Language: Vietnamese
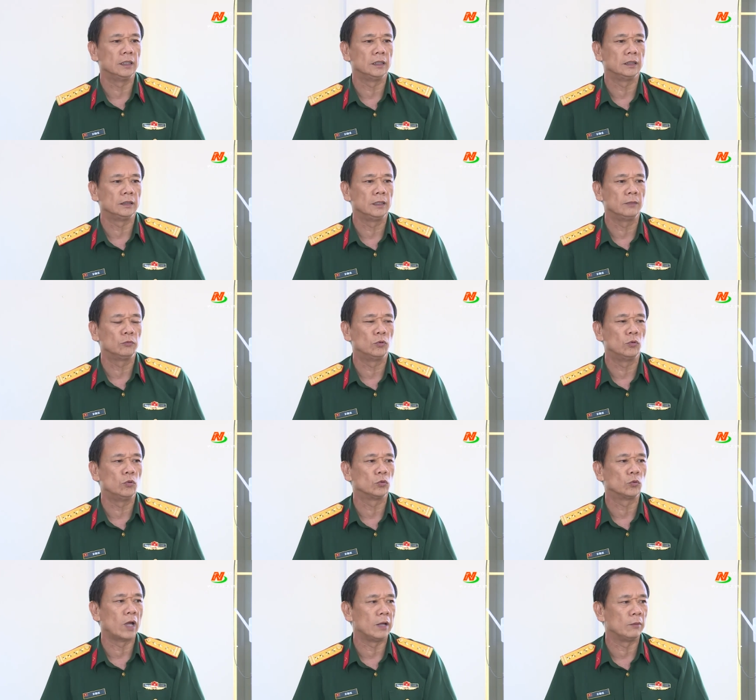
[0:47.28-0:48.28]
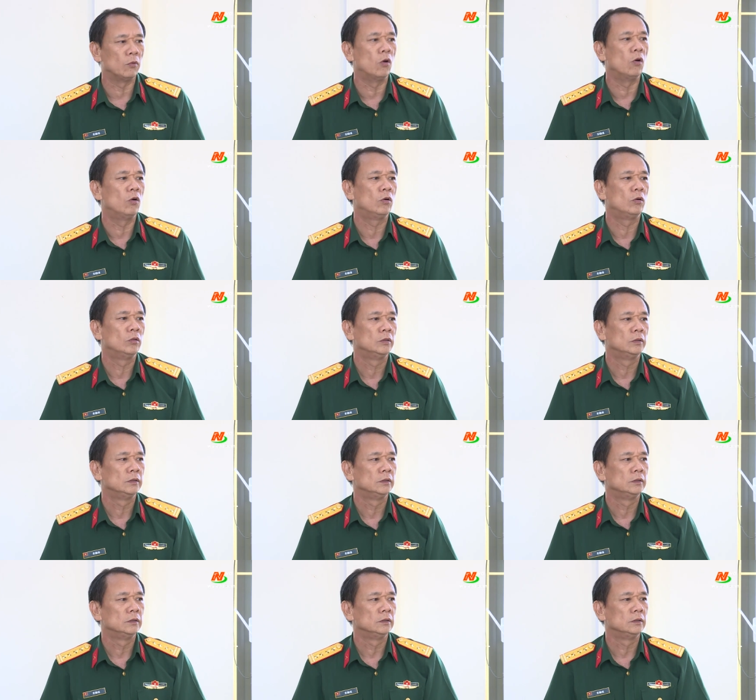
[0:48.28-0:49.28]
động của hội đồng quân nhân
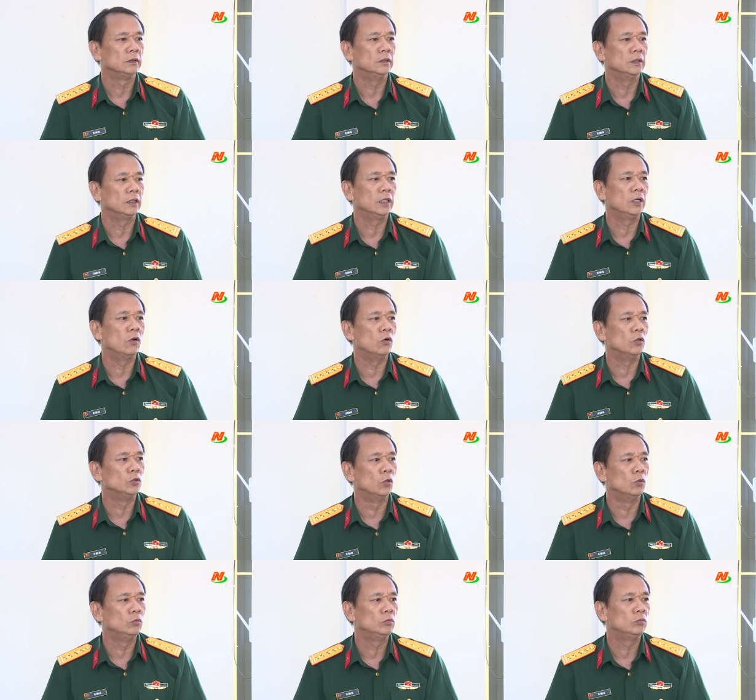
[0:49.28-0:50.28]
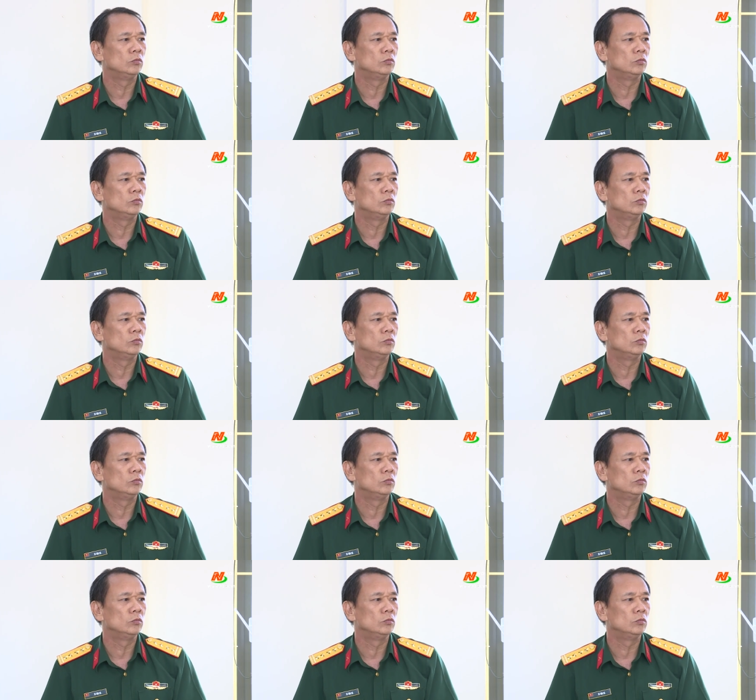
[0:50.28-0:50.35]
được phát huy với những nội